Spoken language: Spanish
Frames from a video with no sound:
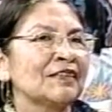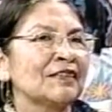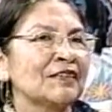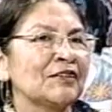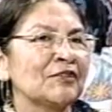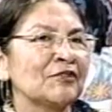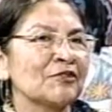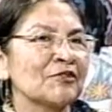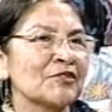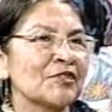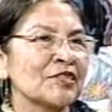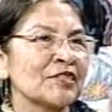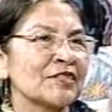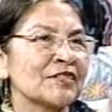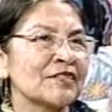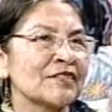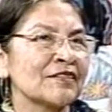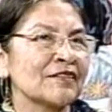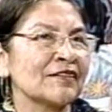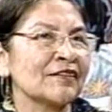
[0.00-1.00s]

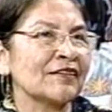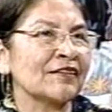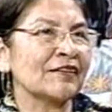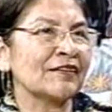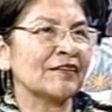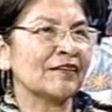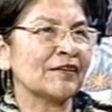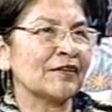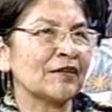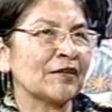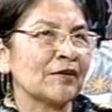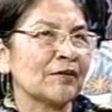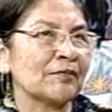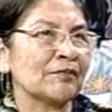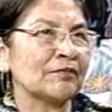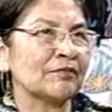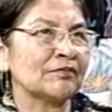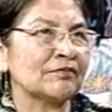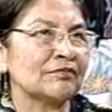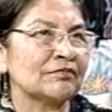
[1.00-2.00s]
Entonces... Eh,